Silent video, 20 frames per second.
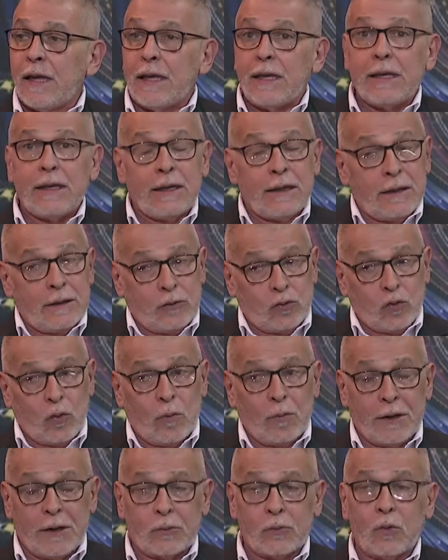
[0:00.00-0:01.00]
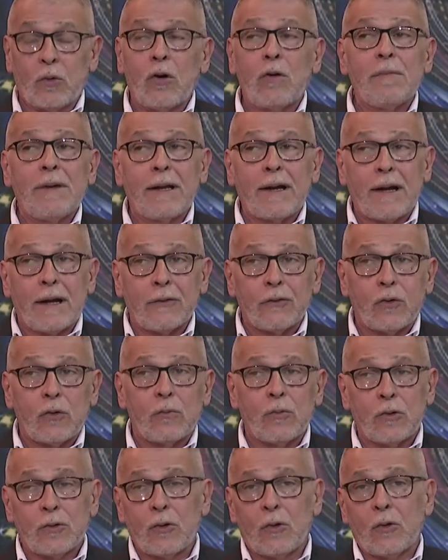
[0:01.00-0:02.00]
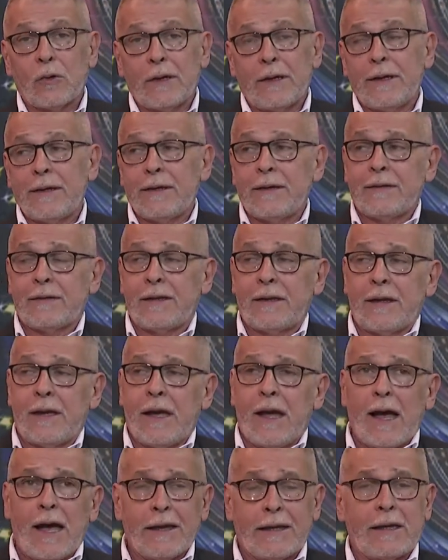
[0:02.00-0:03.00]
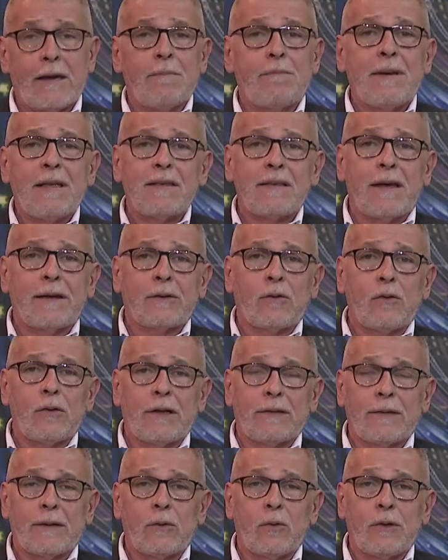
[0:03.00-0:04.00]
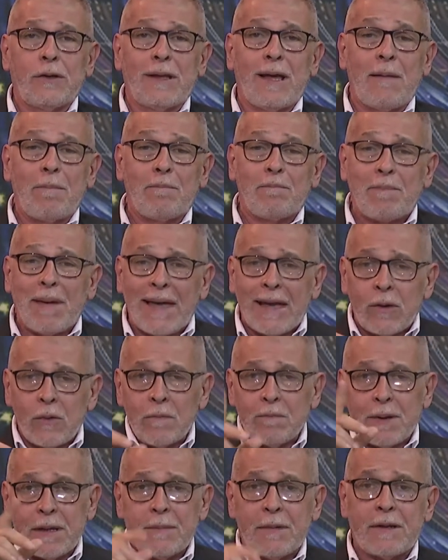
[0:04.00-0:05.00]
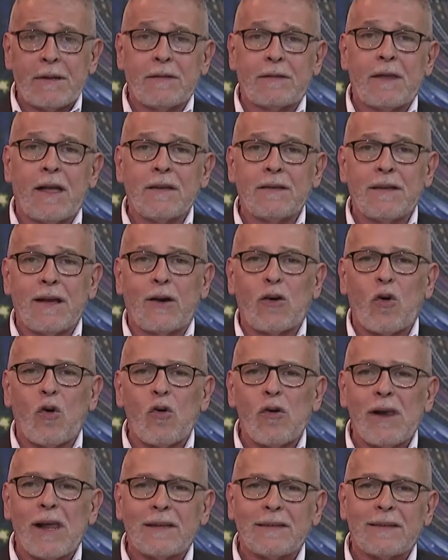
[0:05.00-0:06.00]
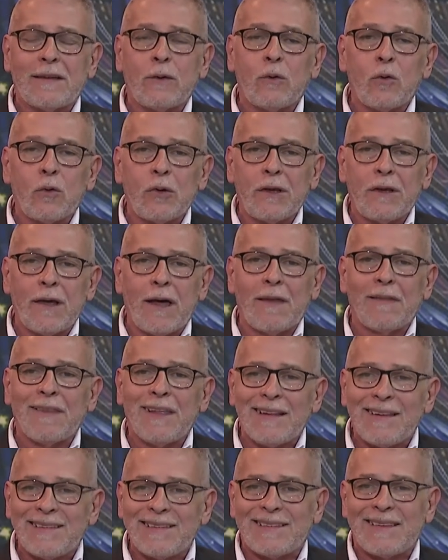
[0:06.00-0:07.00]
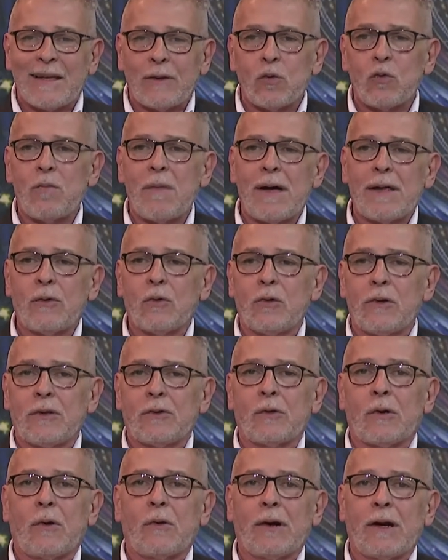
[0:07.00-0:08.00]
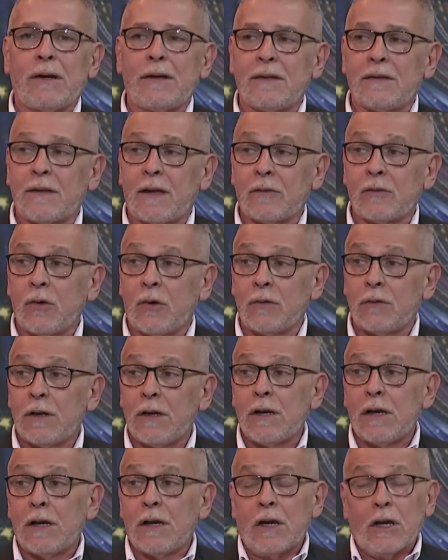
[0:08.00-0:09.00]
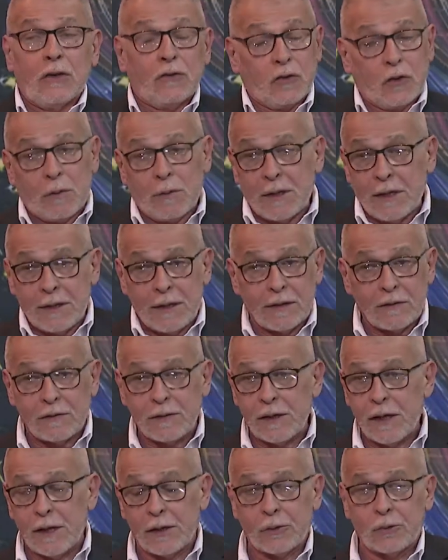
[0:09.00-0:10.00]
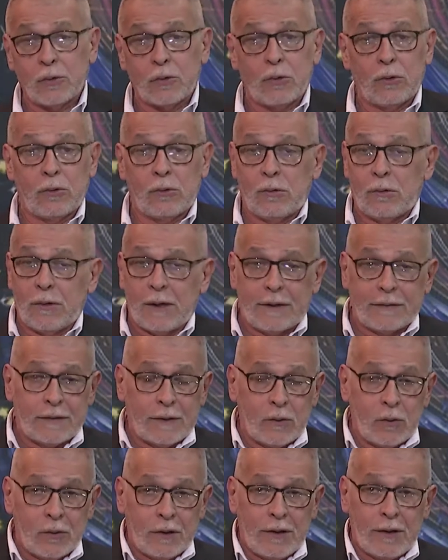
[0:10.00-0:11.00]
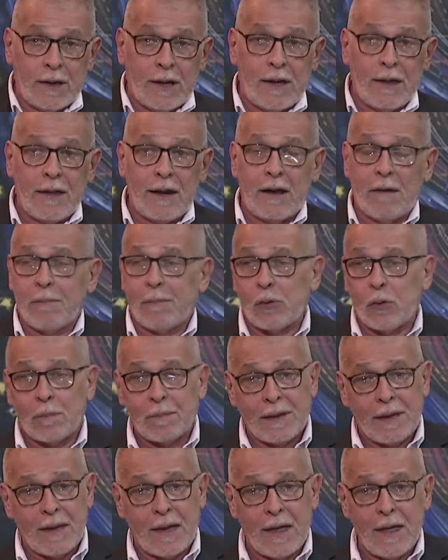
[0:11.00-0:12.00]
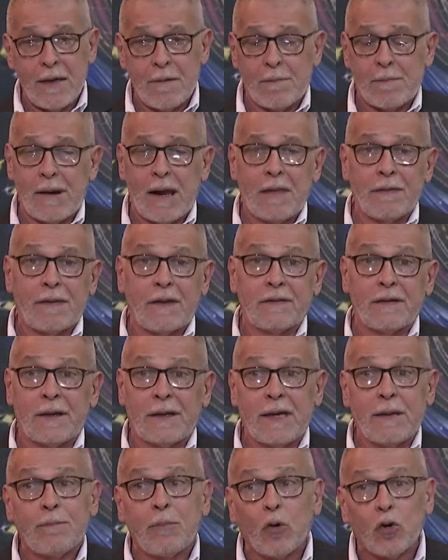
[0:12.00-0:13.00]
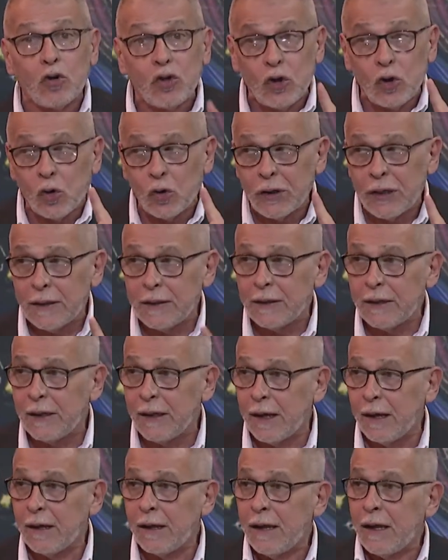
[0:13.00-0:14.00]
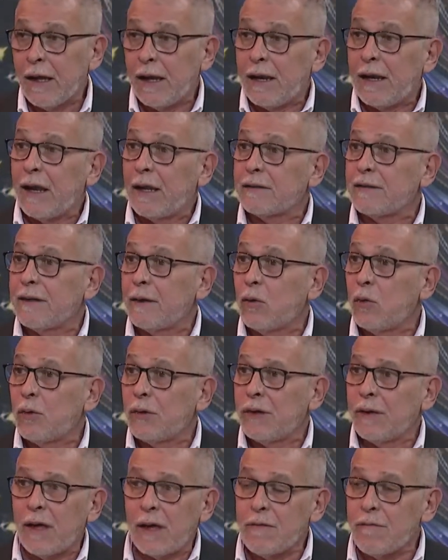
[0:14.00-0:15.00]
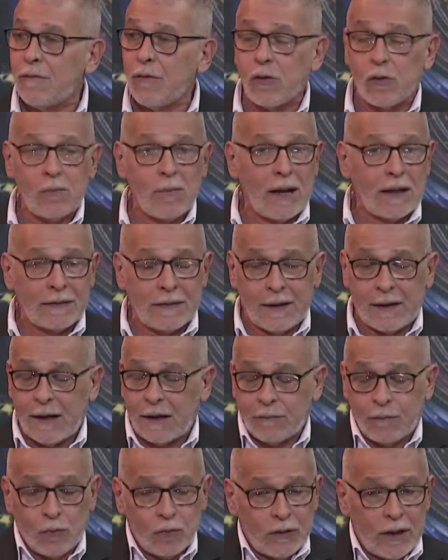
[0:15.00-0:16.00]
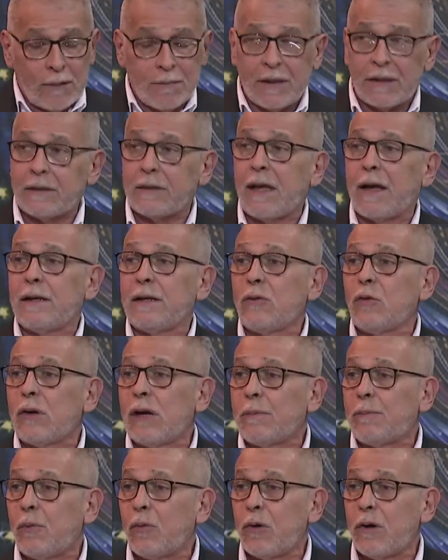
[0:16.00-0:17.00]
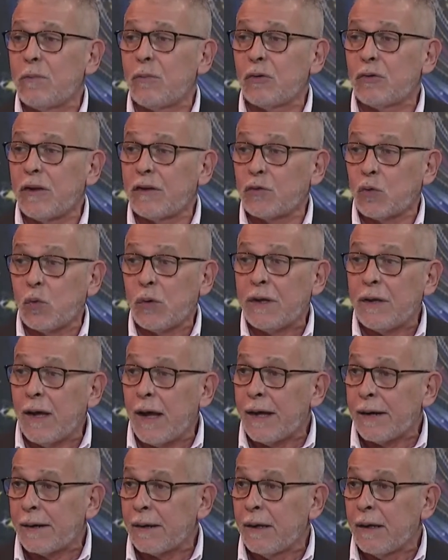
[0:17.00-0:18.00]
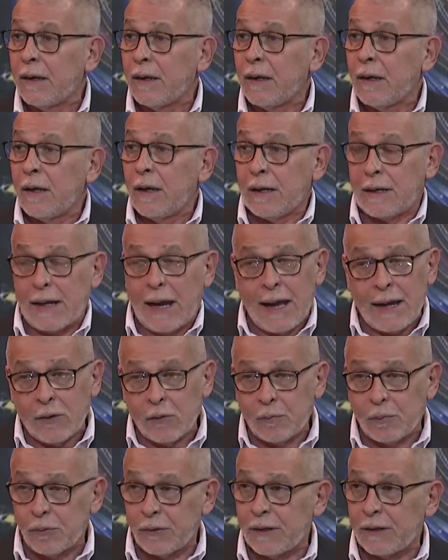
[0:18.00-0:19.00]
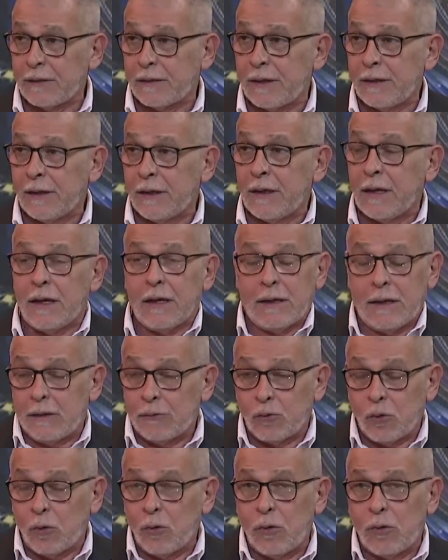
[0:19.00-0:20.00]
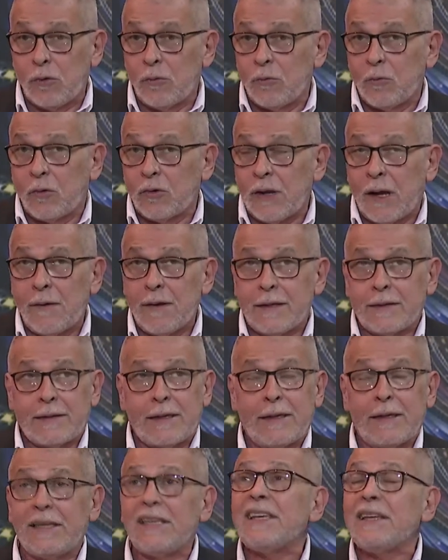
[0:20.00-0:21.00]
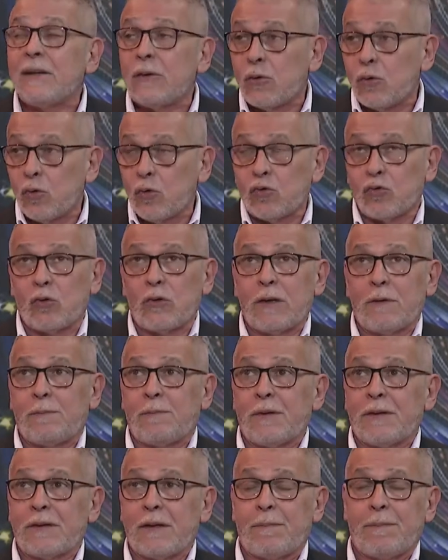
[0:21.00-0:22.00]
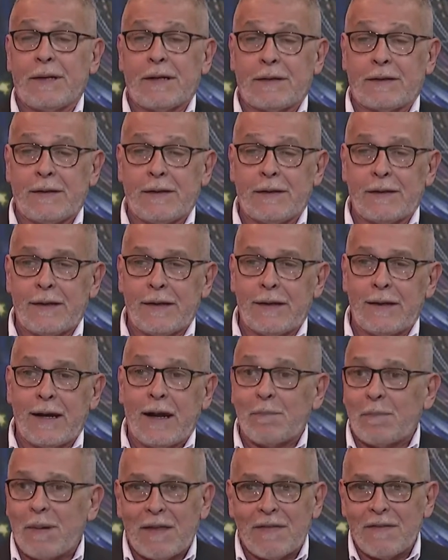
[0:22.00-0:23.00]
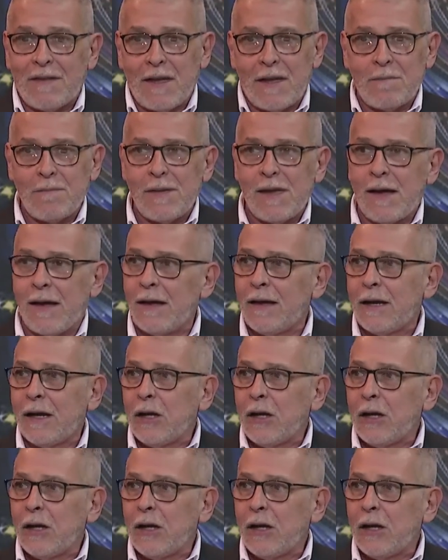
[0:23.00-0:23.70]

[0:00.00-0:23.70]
y sobre todo me encantó mucho lo que dijiste, hay que pensar con la seguridad, pero en primera instancia con la seguridad del ser humano dentro de la organización. Claro si bien es cierto la seguridad de las propiedades, plantas y equipos, y hoy en día la seguridad informática es fundamental y no la podemos descuidar. Claro, claro porque es que eh, todo, vos sabés que incluso después a partir de la pandemia,